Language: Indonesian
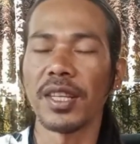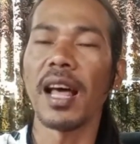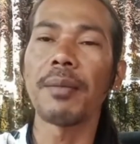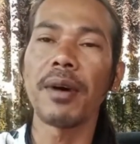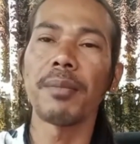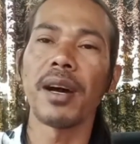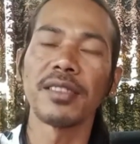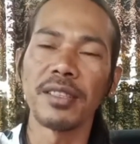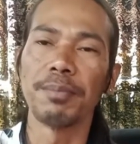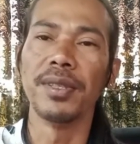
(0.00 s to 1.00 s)
Selama
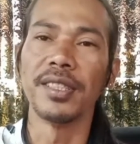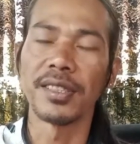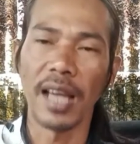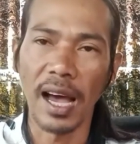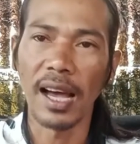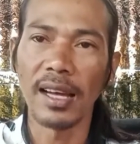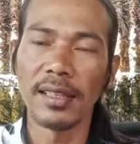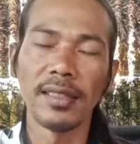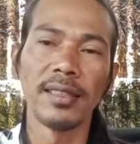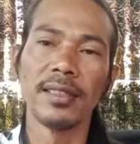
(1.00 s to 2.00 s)
masih bisa
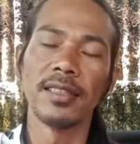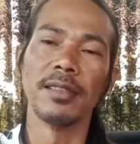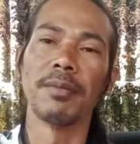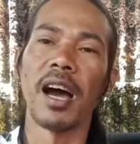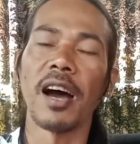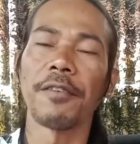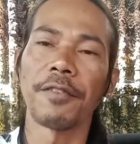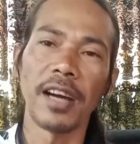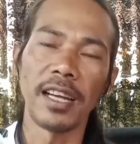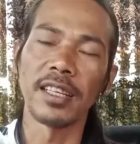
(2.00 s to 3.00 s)

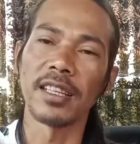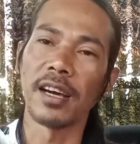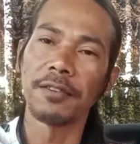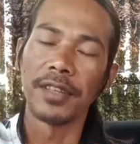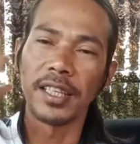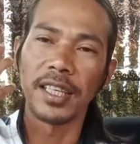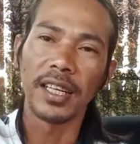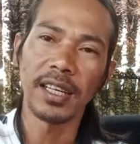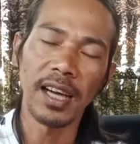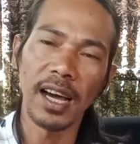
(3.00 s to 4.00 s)
dimaafkan, kita
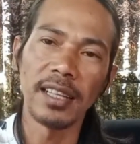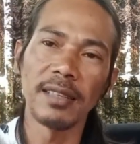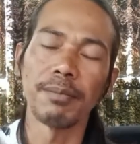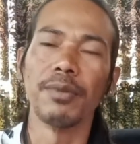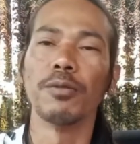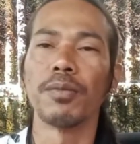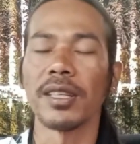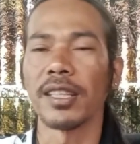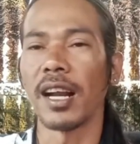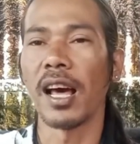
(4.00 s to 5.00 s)
pikirkan, belum
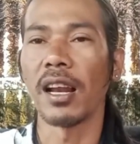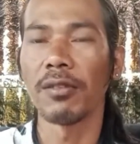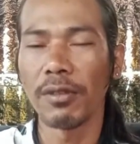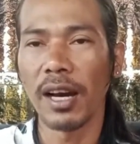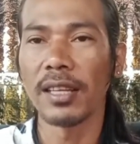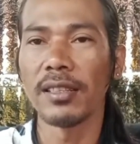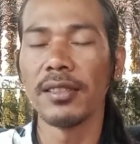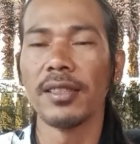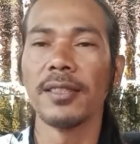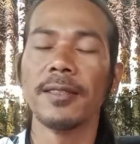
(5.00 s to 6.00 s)
keterlaluan,